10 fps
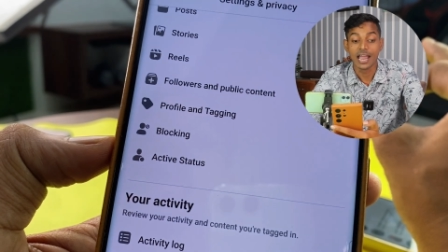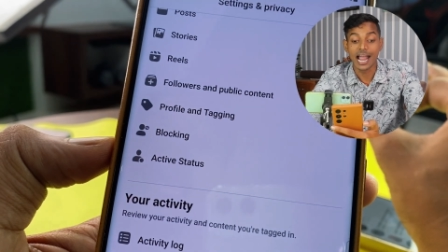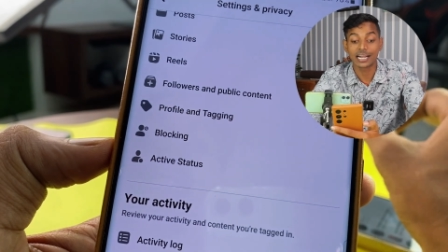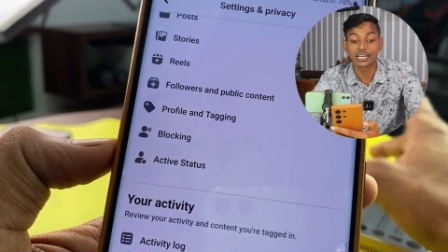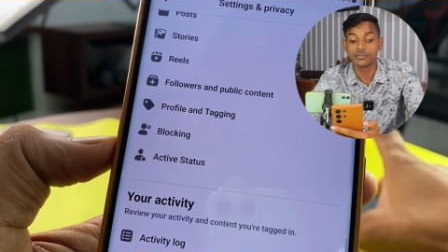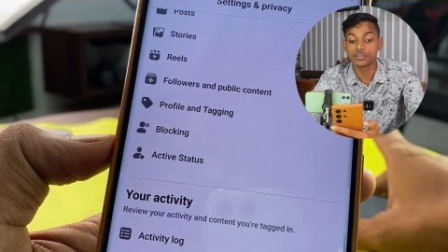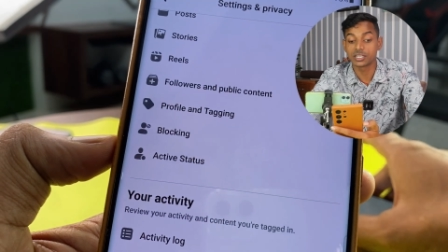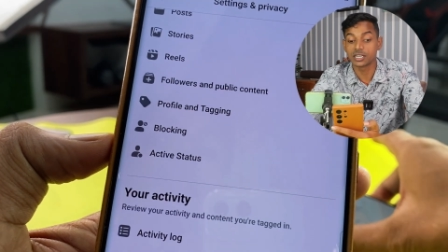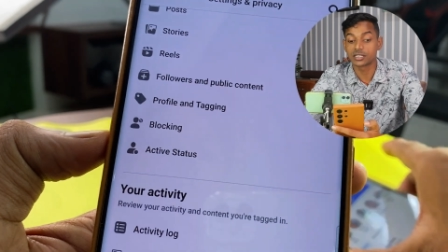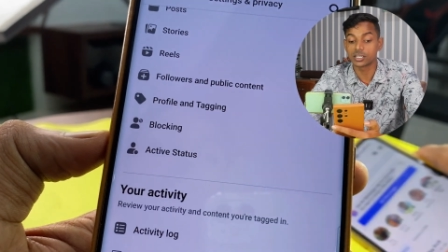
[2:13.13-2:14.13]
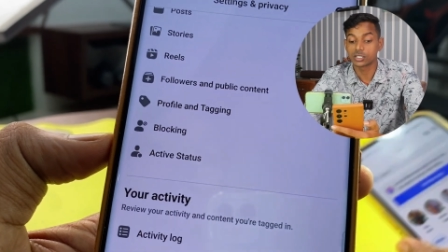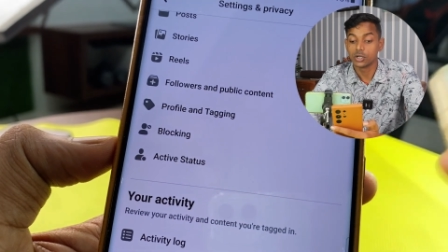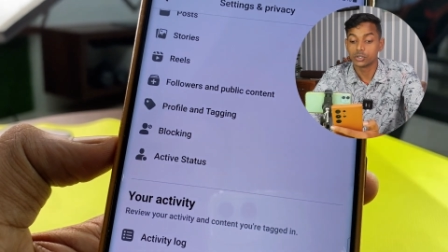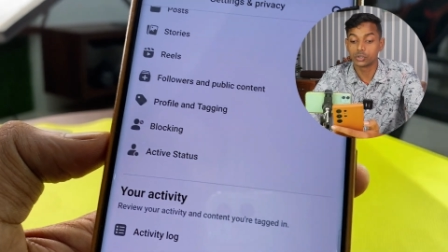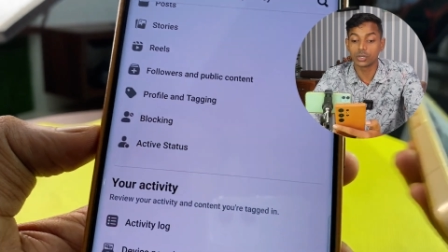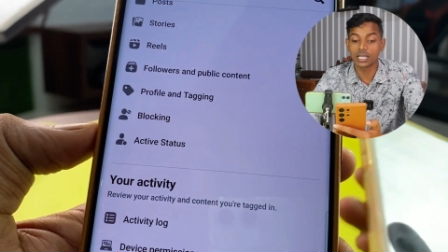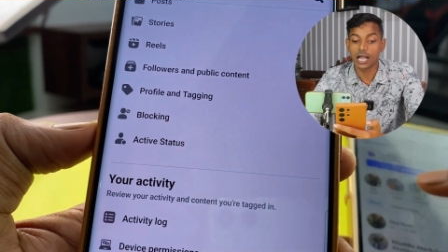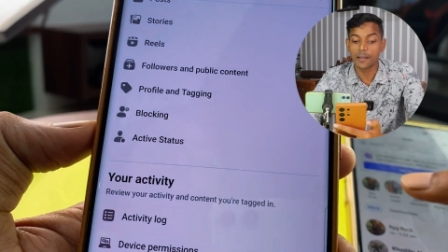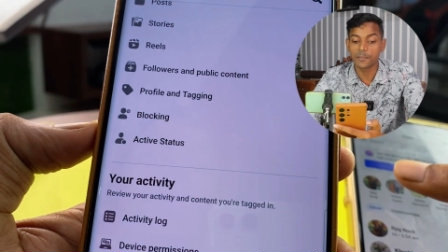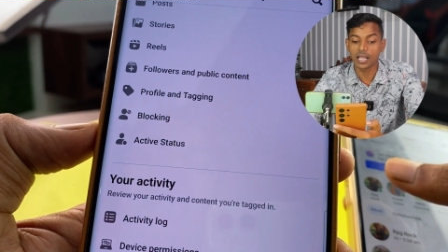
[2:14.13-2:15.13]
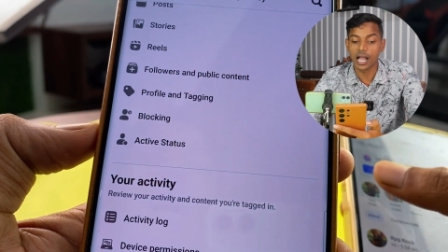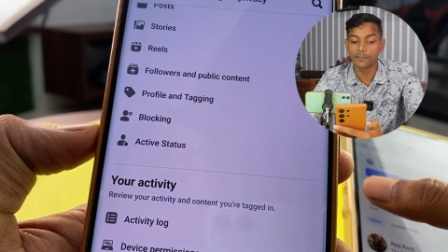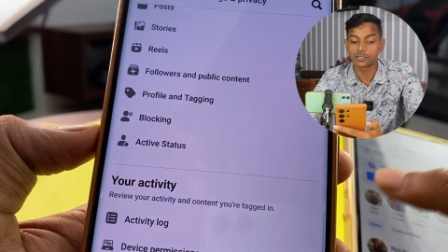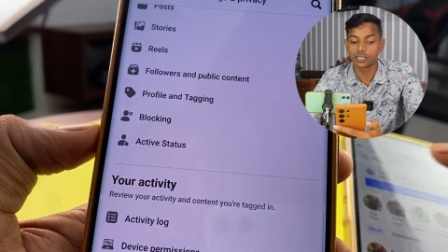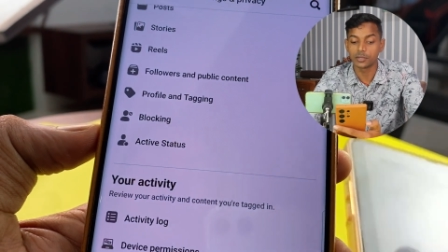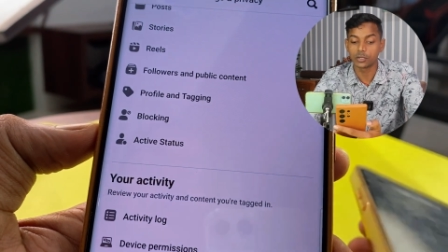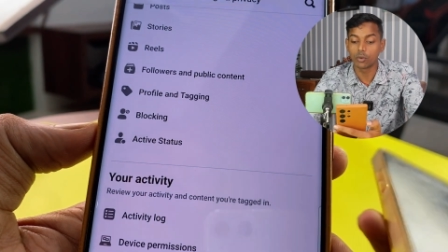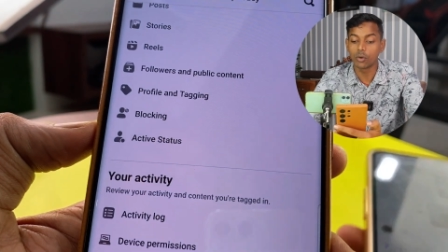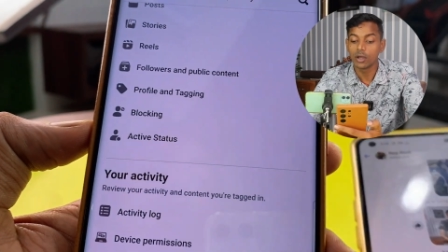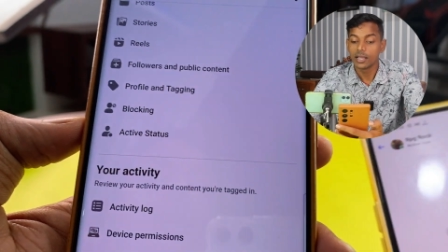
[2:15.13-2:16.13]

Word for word: एक्टिव स्टेटस जो यहाँ पे आप सभी को